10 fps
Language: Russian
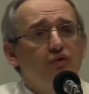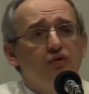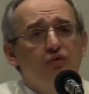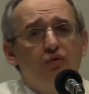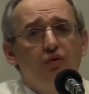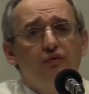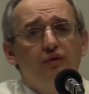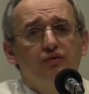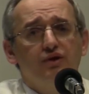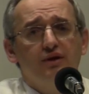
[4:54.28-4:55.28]
Он
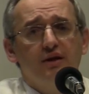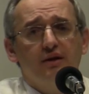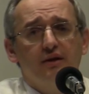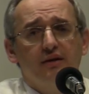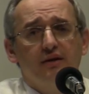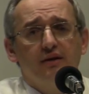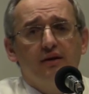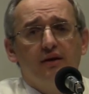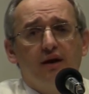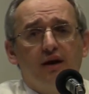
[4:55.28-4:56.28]
духовный учитель,
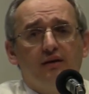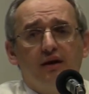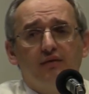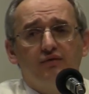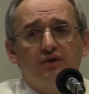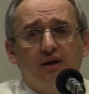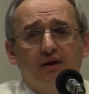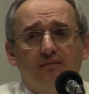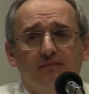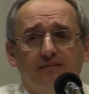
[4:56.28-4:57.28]
а она его
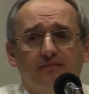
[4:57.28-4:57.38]
жена.